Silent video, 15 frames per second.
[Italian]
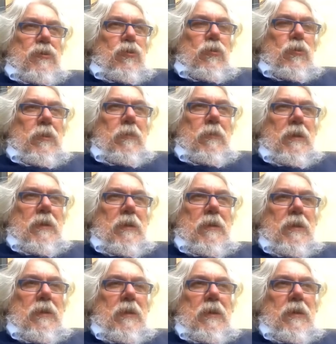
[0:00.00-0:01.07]

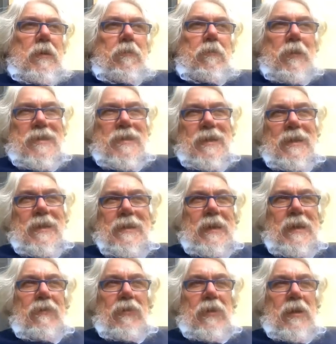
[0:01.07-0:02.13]
assolutamente
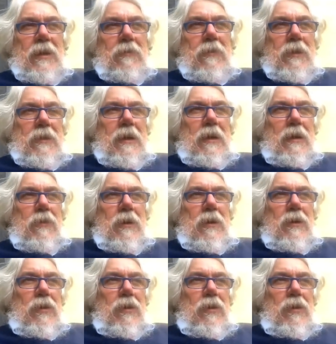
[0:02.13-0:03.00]
prescrittivo della libertà, quello